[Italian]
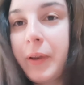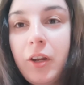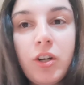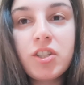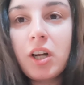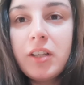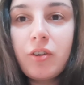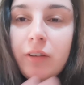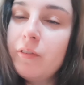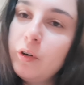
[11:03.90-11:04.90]
perché io di
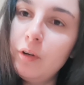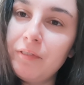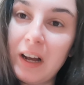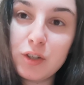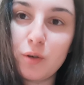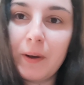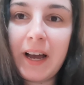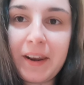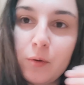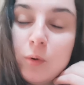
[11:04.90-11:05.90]
solito lo faccio
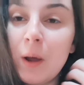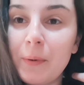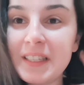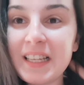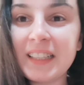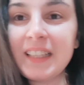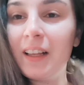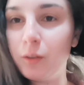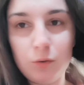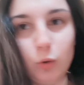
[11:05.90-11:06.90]
magari una
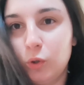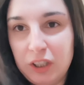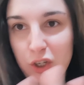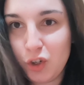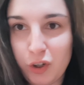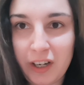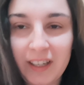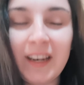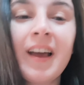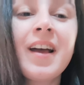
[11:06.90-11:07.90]
passata tutti i
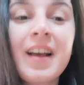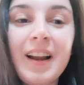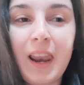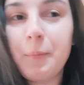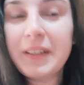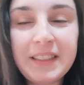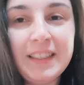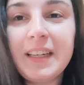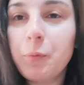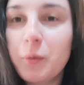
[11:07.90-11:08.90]
giorni, la
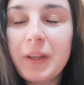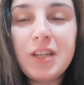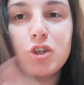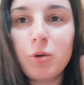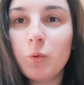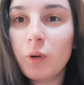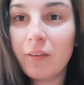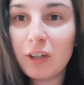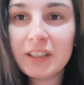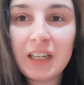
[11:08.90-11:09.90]
mattina, il pomeriggio, comunque
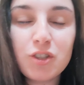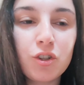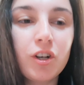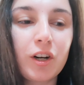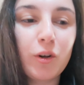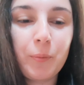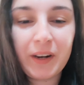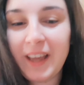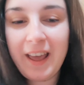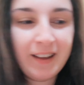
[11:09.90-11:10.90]
una volta al giorno,
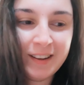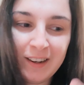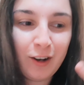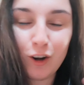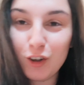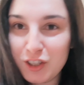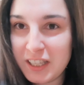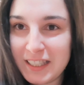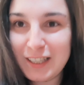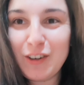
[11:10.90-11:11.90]
perché ho
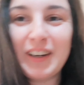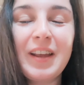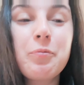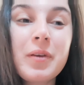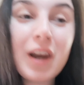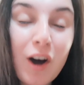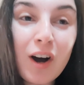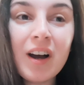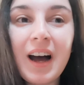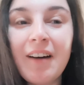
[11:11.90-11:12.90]
l'ossessione. Però
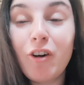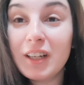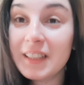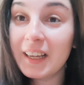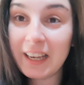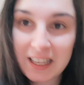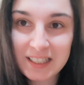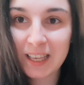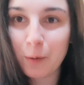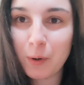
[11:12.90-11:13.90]
a volte anche la
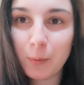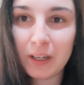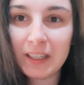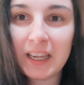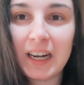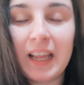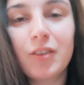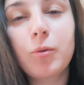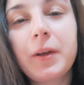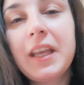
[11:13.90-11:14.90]
sera prima di andare a
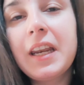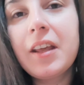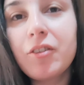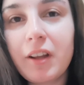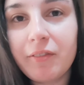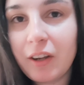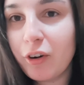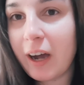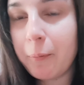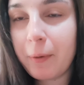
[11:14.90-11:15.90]
letto, ma ieri ero
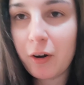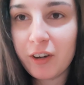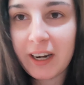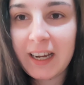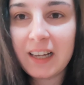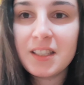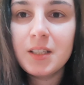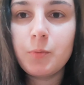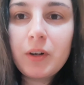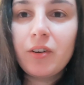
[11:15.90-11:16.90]
davvero KO,
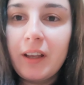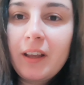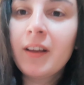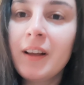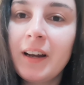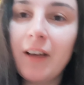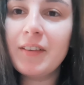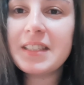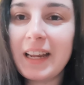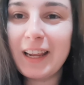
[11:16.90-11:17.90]
ragazzi, spero che la
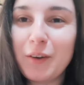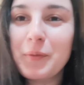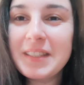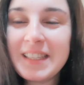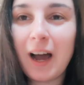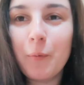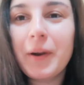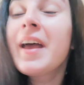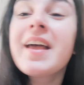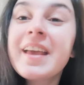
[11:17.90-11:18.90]
vestaglia non mi si
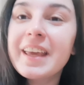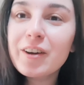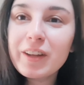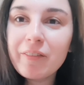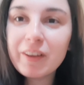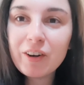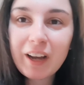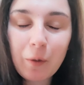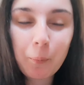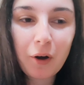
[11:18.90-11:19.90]
apre, ero davvero
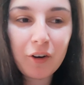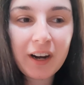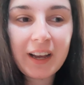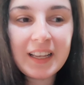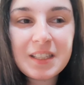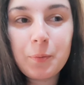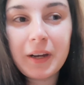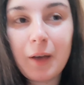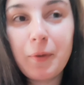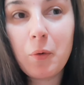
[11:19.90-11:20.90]
KO ragazzi
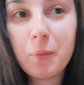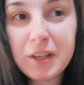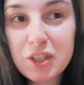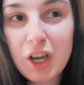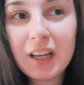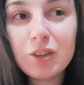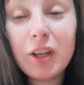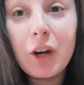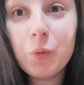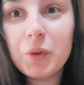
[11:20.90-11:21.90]
perché abbiamo mangiato,
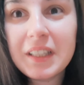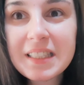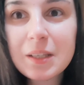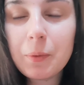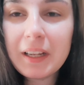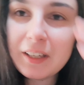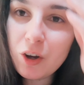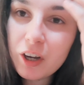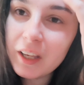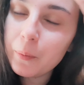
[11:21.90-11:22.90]
erano buonissimi gli
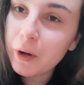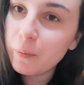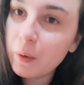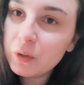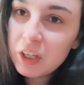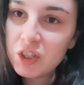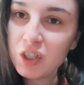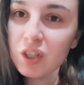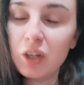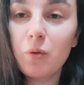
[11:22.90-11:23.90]
gnocchi però abbiamo
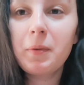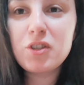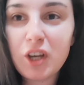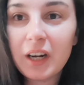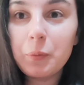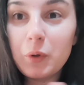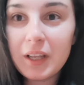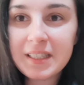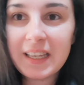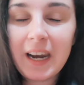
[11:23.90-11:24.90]
deciso di non mangiarli più
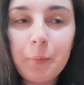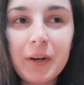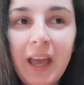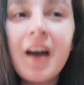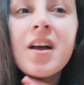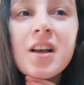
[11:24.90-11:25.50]
la sera perché